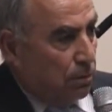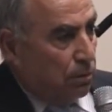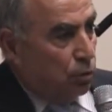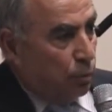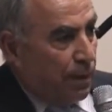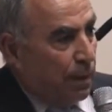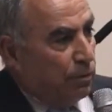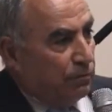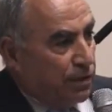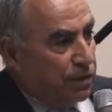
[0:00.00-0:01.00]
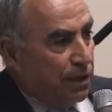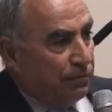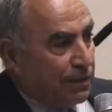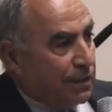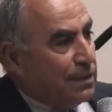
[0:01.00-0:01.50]
Dobbiamo invece
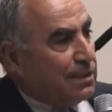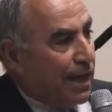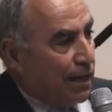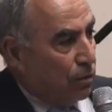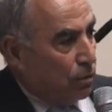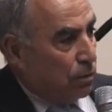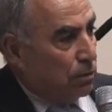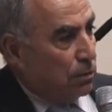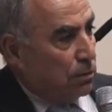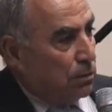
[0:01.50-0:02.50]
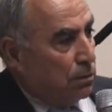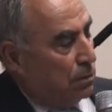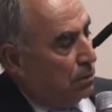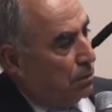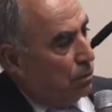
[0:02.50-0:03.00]
rivitalizzarlo,
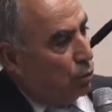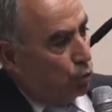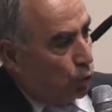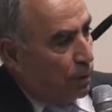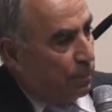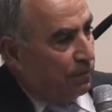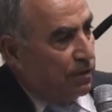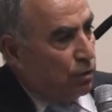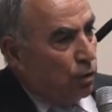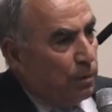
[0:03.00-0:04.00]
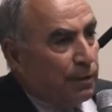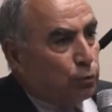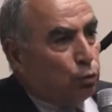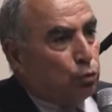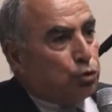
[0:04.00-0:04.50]
non solo il paviglione, ma
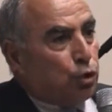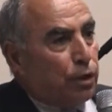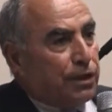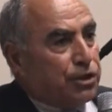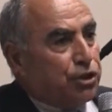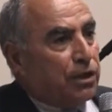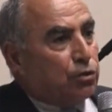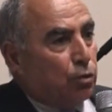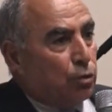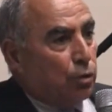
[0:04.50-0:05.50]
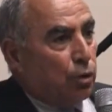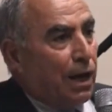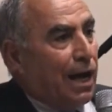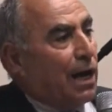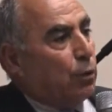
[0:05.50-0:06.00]
tutto ciò che c'è attorno
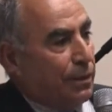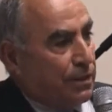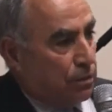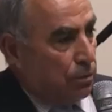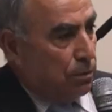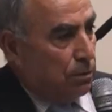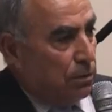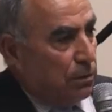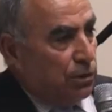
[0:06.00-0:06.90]
a questo.